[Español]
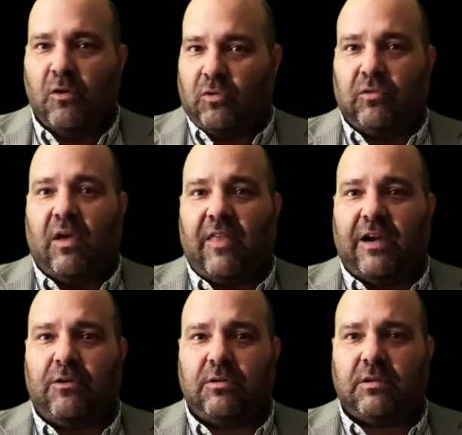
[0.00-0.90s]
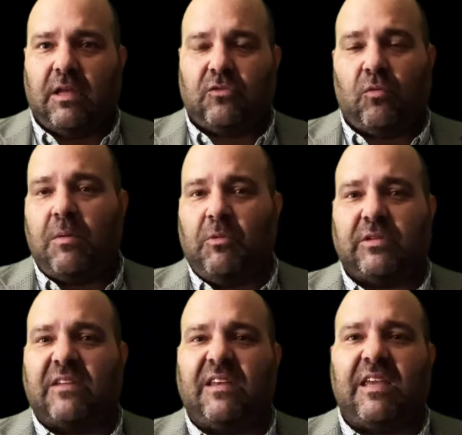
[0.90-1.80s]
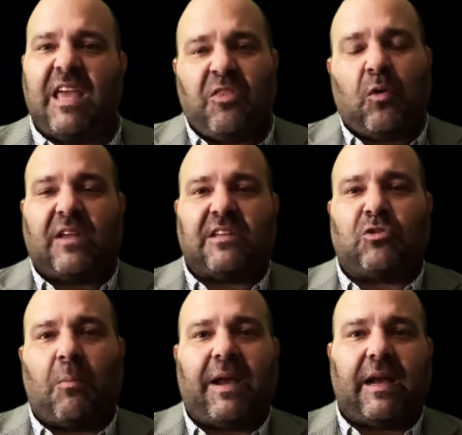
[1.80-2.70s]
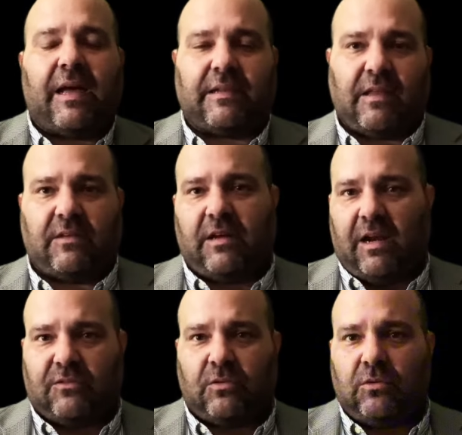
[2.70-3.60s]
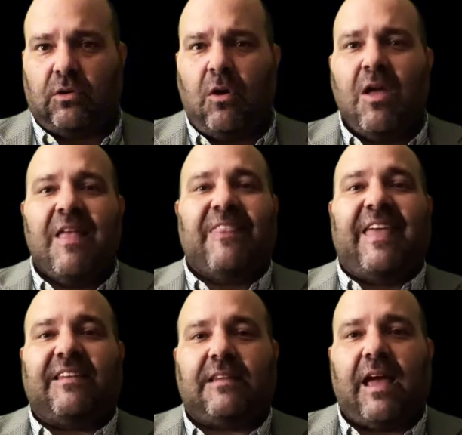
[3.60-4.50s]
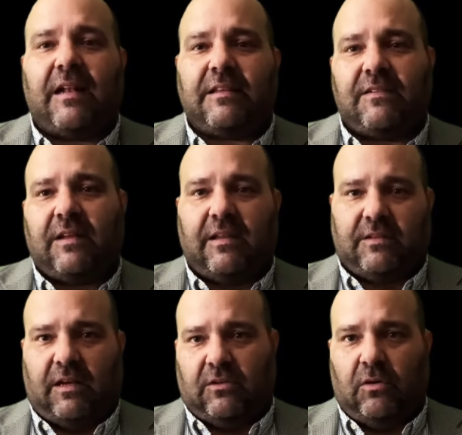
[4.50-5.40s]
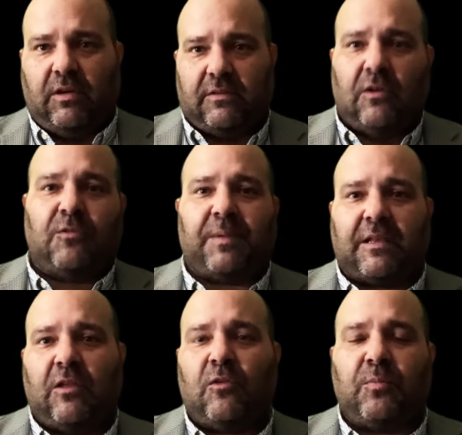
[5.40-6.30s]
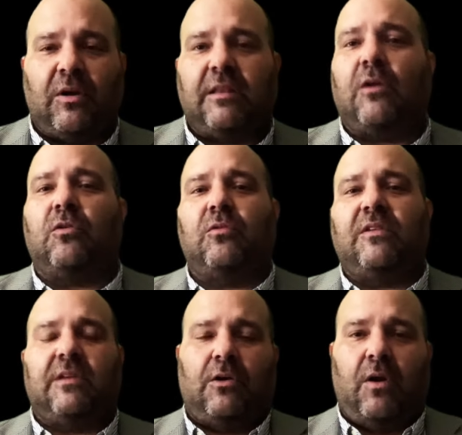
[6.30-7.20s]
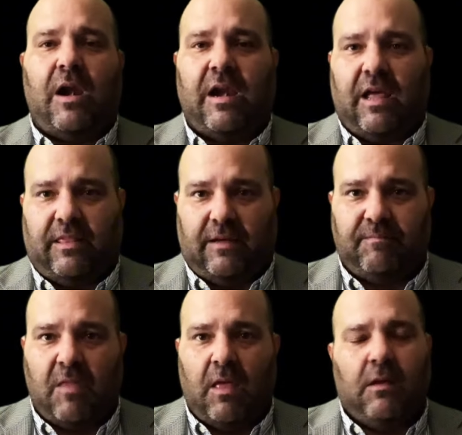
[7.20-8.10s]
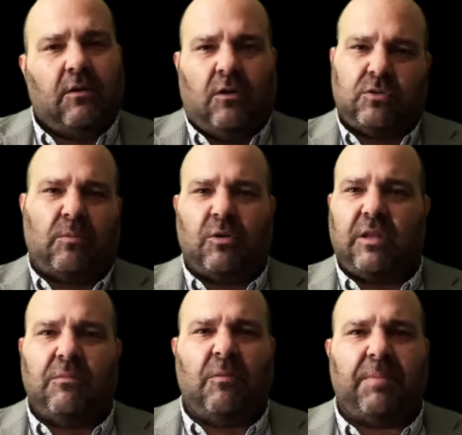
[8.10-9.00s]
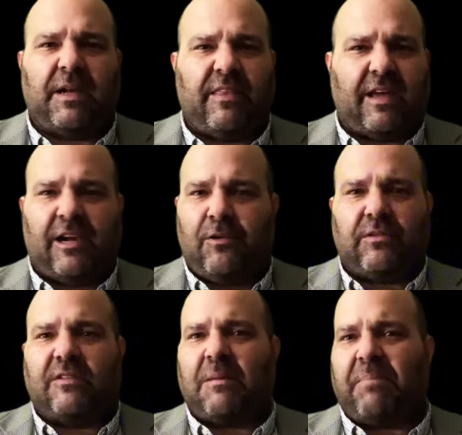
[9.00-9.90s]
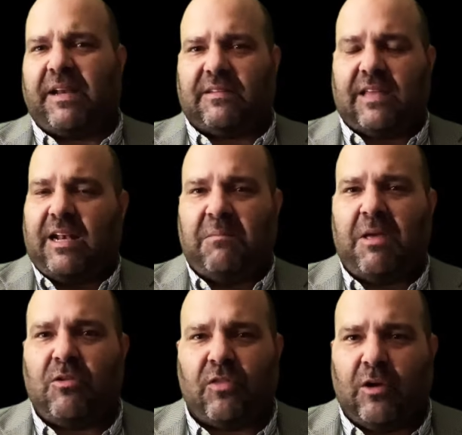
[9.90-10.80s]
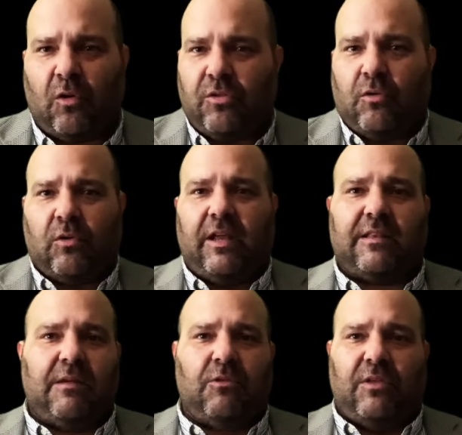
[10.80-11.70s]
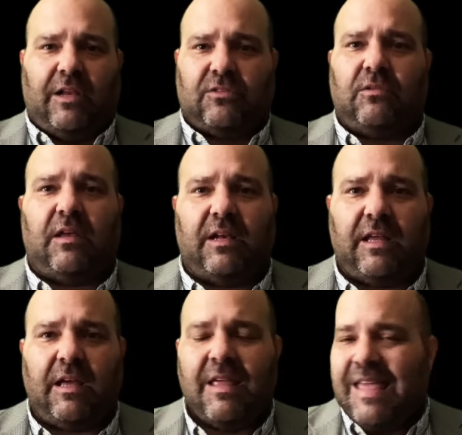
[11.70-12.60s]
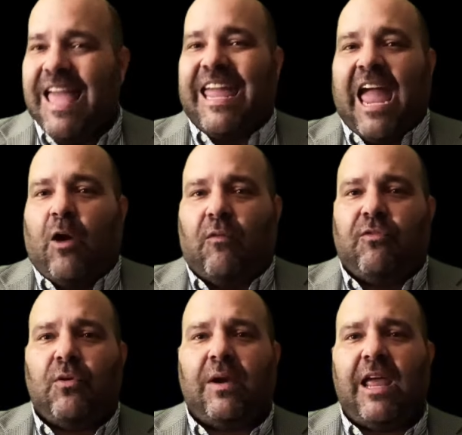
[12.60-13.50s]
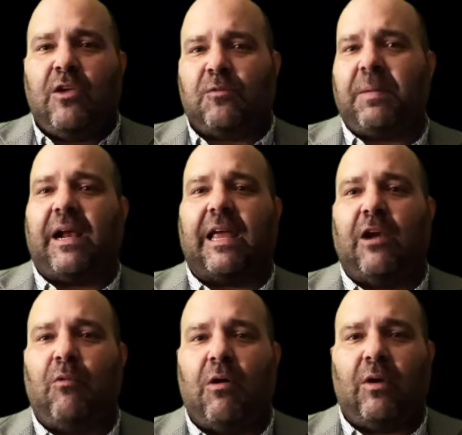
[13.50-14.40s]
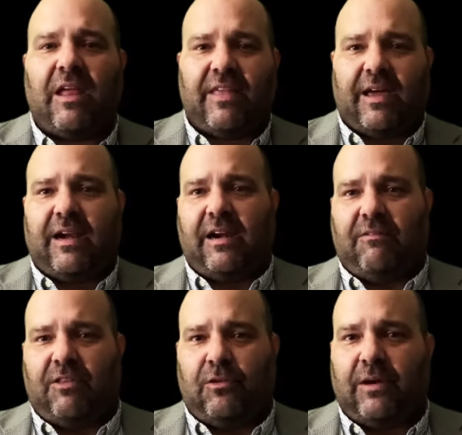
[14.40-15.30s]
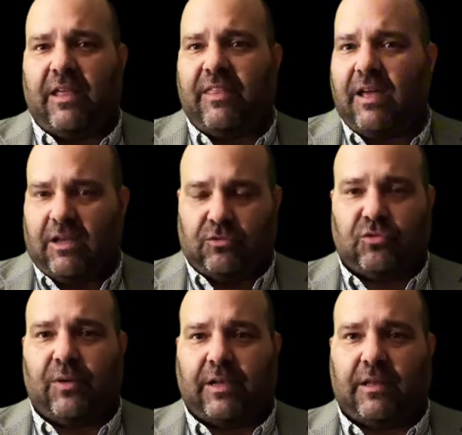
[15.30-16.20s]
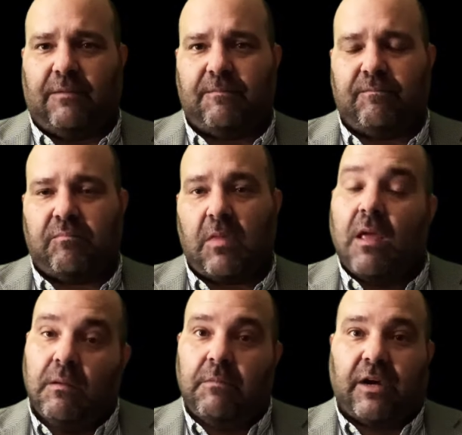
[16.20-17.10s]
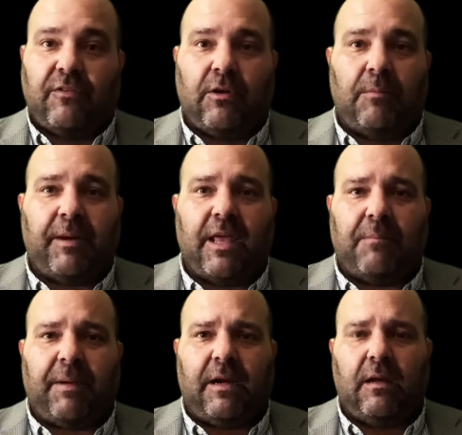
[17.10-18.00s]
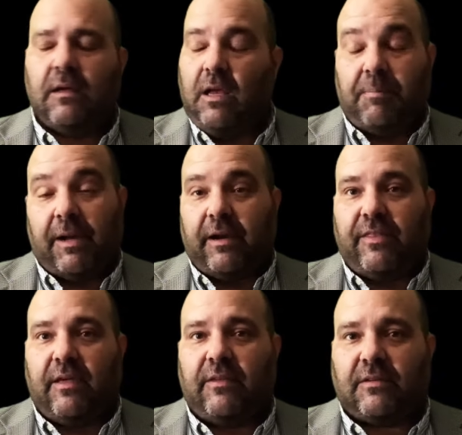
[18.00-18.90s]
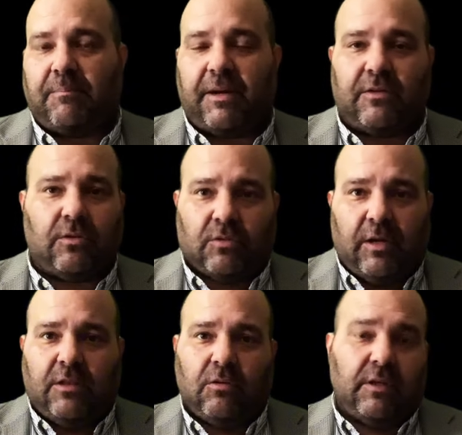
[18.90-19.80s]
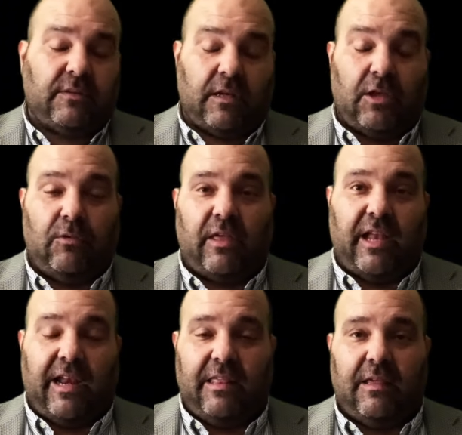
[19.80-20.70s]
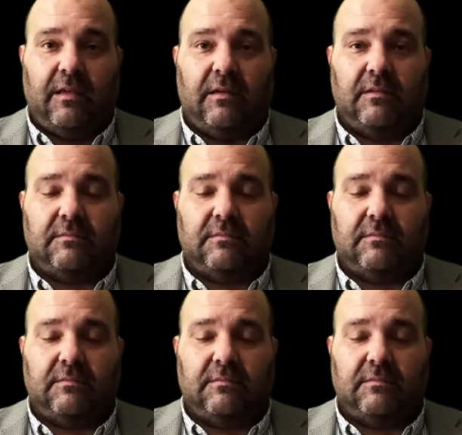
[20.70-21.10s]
Los ciudadanos estuvimos exigiendo que se tomaran cartas en el asunto desde antes de las elecciones y los partidos políticos no hicieron nada. Otro motivo para dejarlos desaparecer en medio del odio colectivo de la ciudadanía que confió en ellos para que luego la dejaran abandonada a su suerte. Me refiero al PRI y al PAN. El PRD desapareció solito y sin ayuda de nadie.